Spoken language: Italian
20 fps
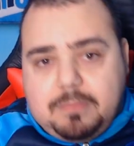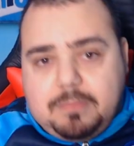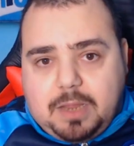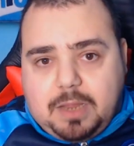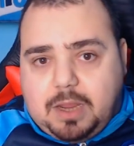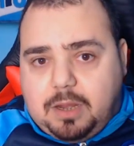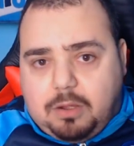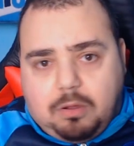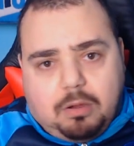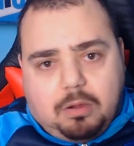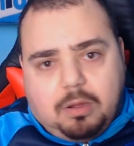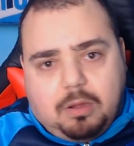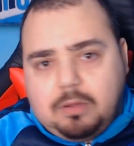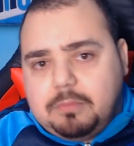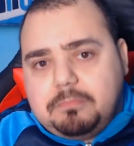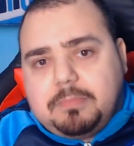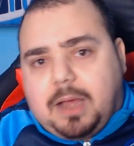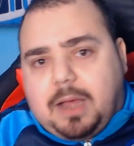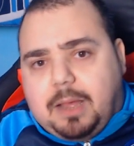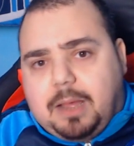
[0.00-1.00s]

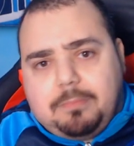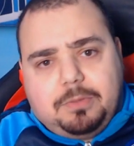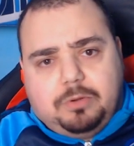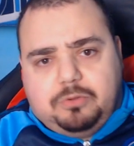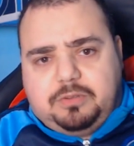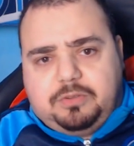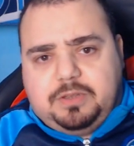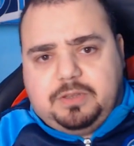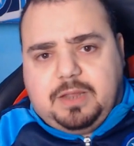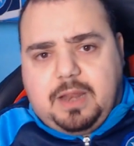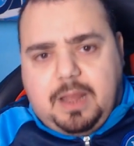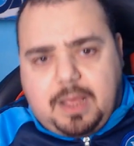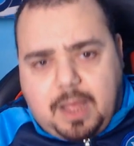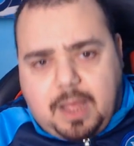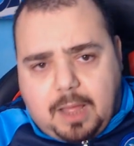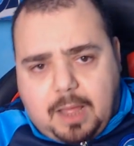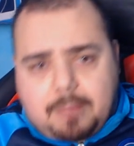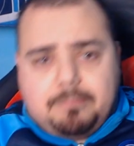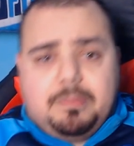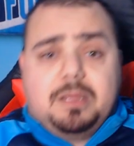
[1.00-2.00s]
meno Aminuddin nelle
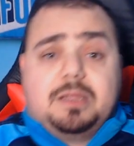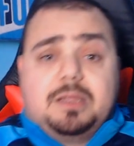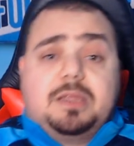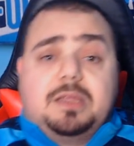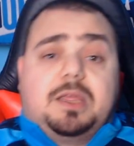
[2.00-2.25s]
gambe,